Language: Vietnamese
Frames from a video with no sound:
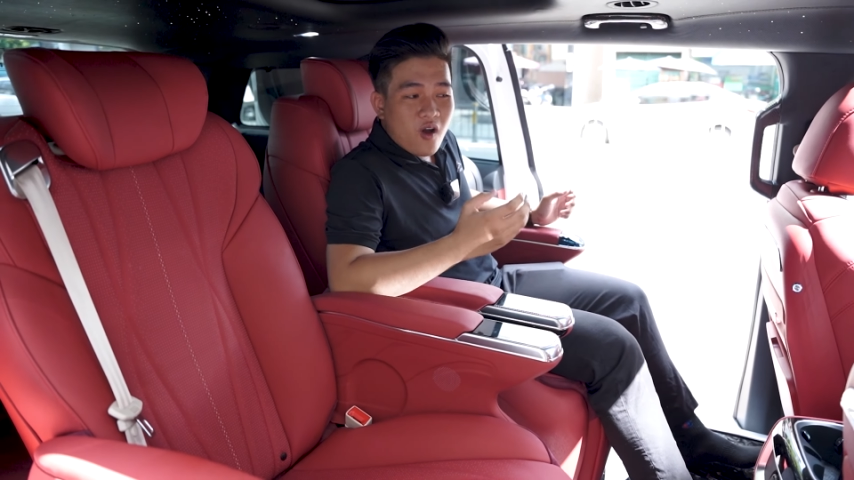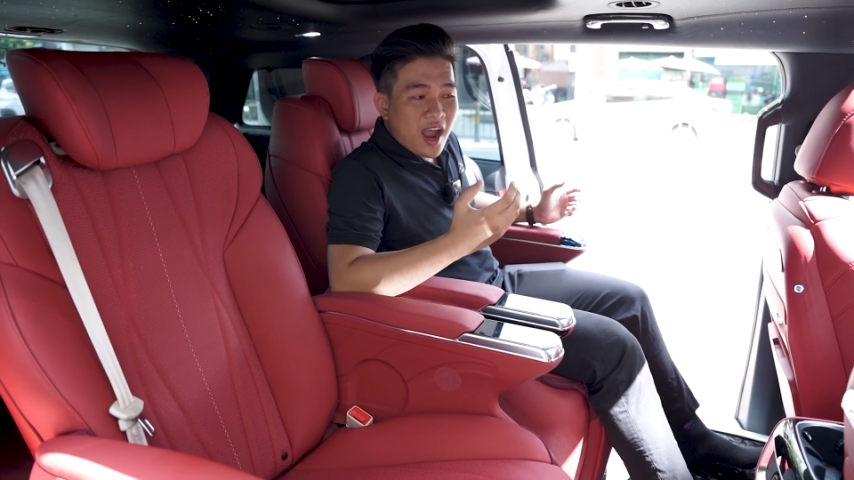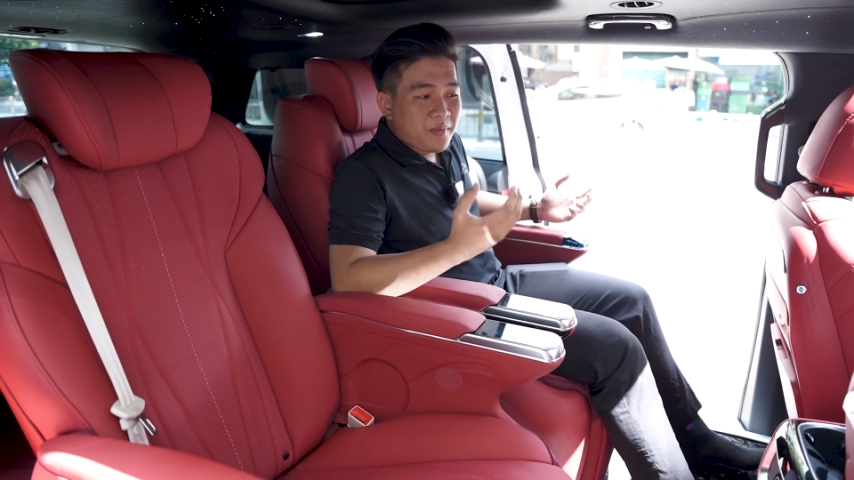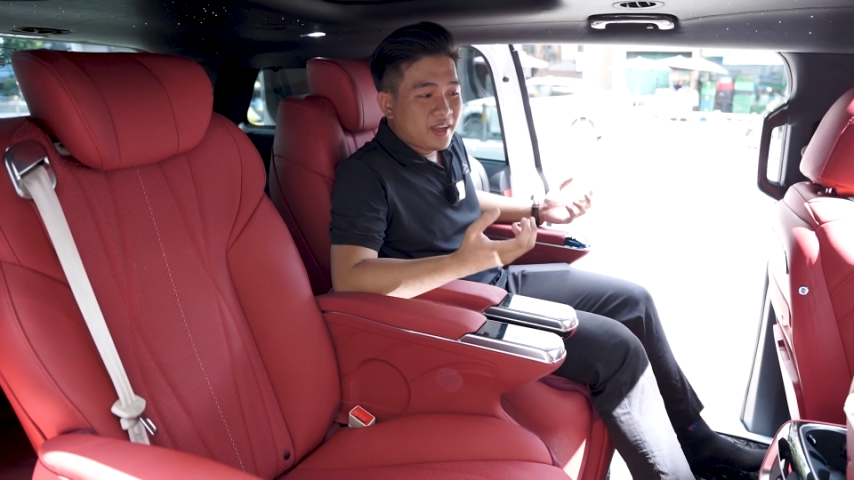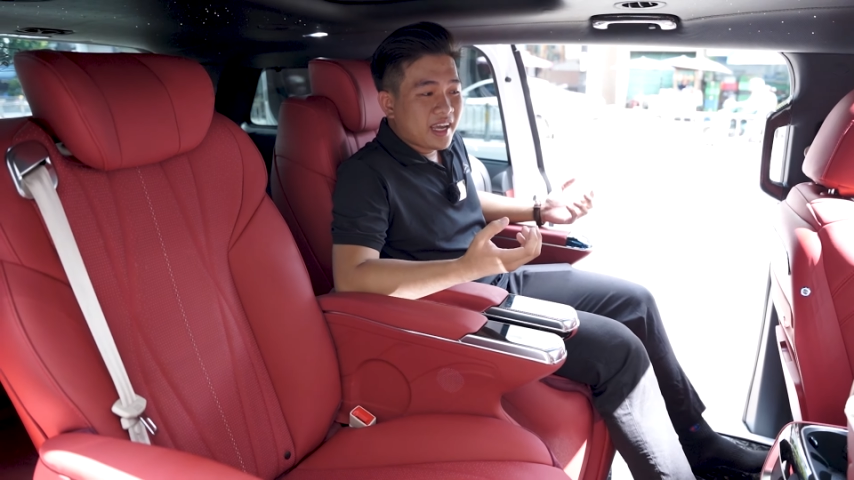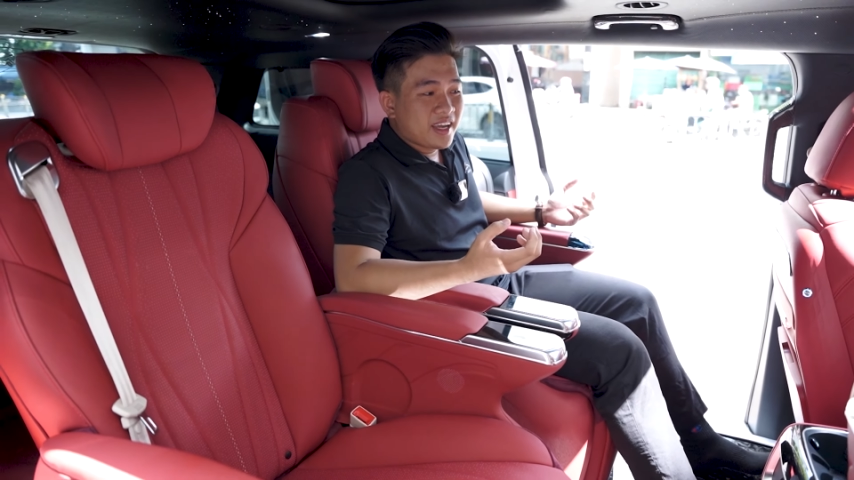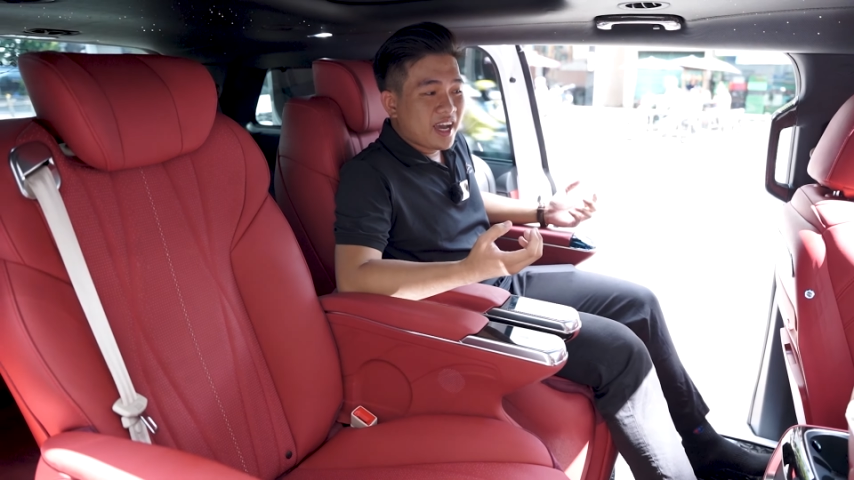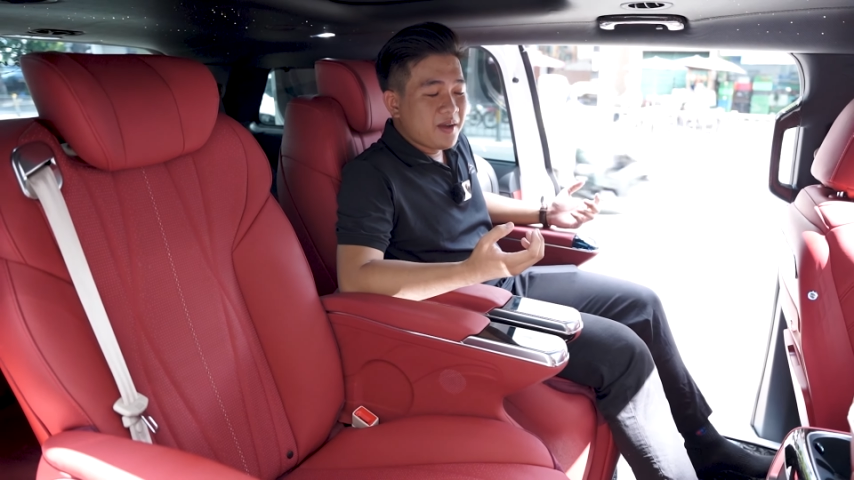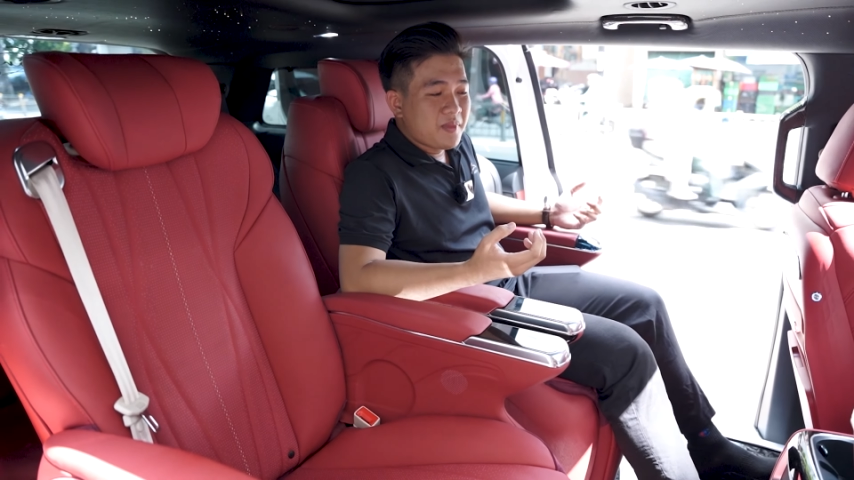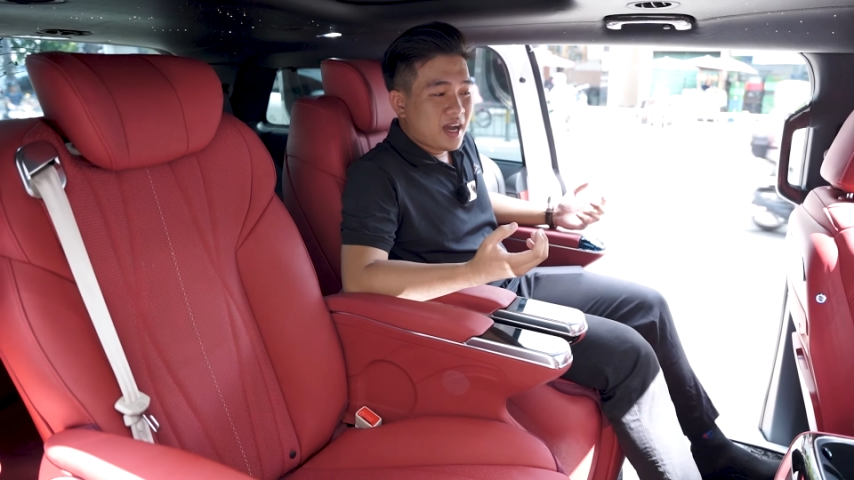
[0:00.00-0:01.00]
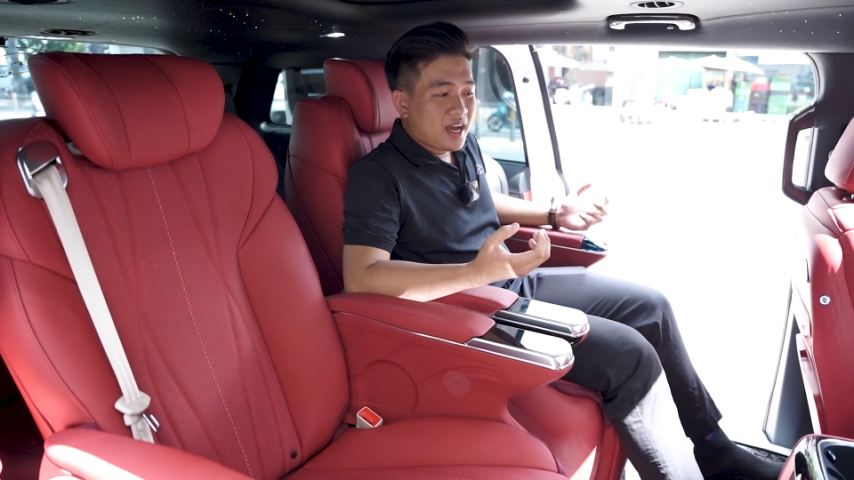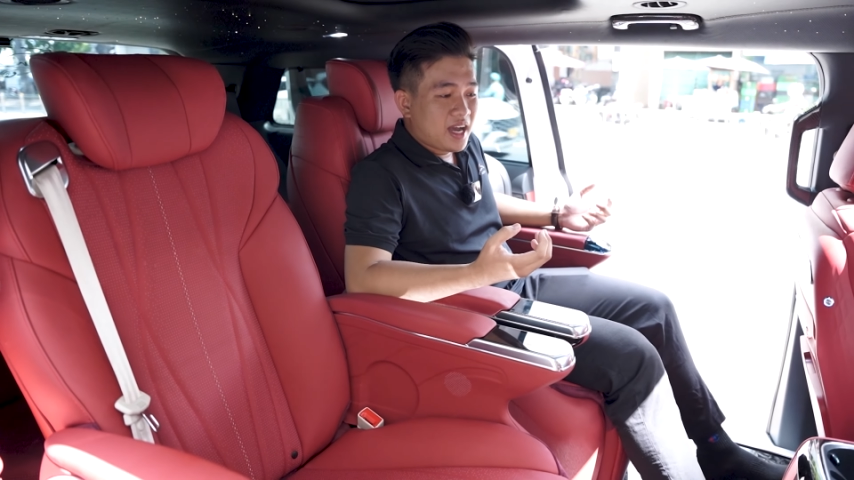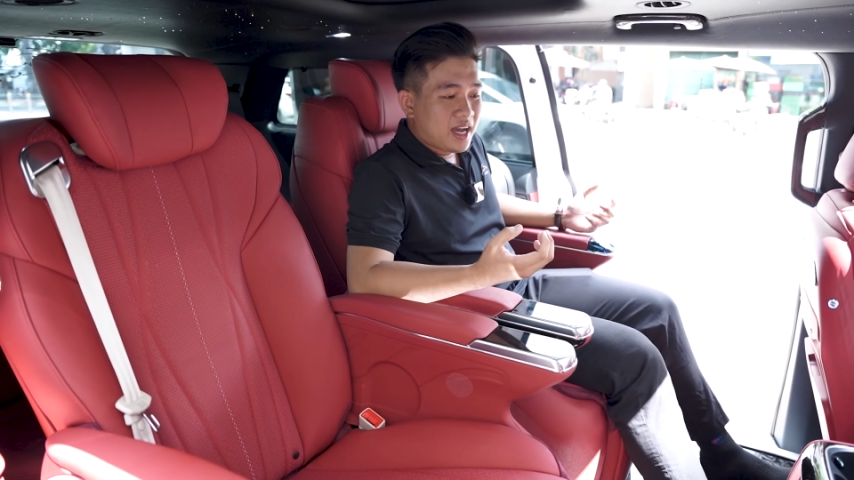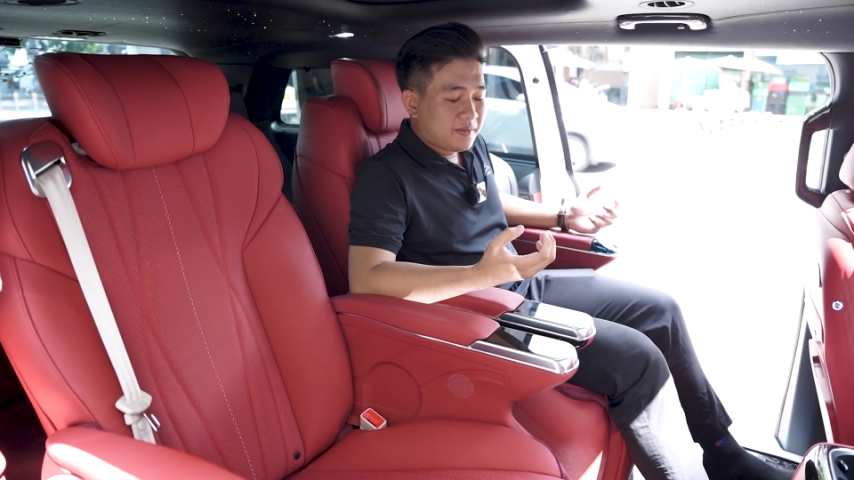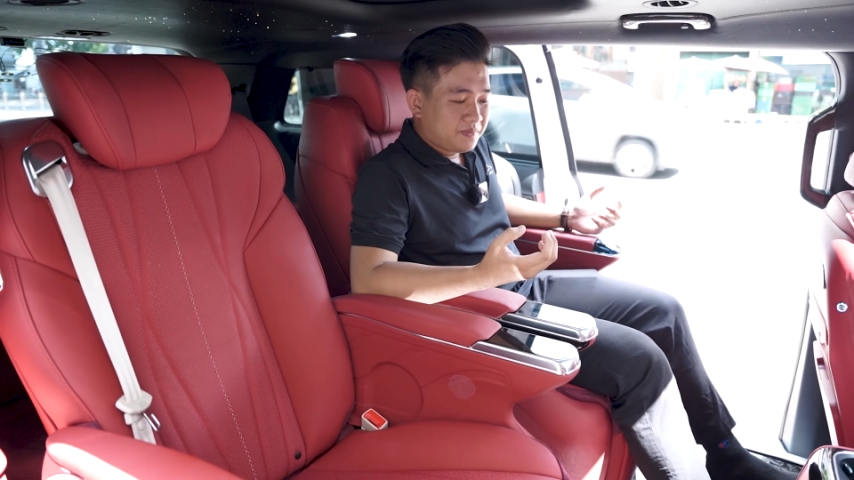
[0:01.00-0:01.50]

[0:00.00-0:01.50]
qua những cái ghế mà